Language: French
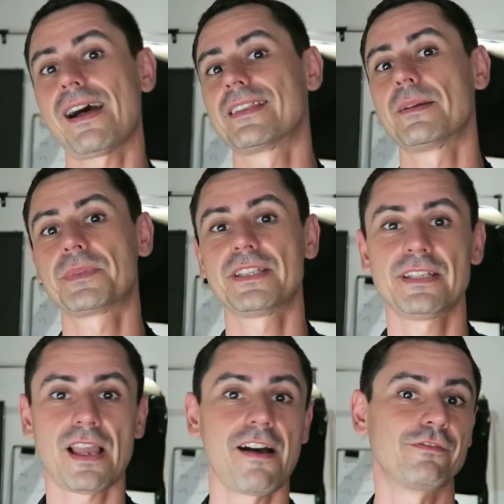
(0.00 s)

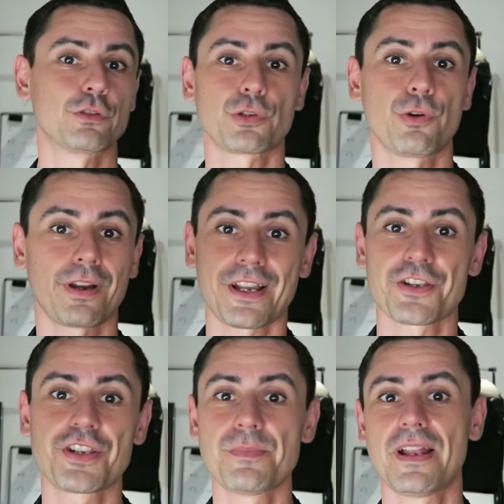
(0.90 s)
adaptées à votre
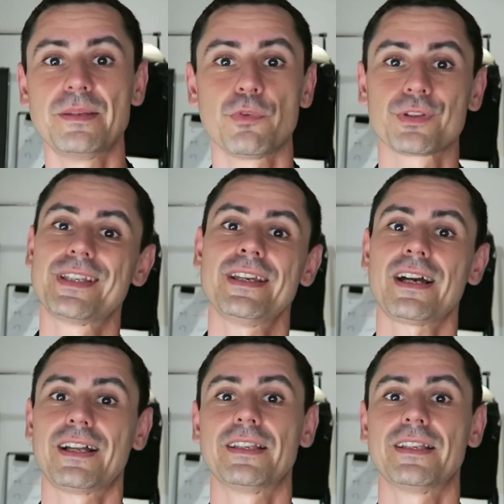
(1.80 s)
régime alimentaire,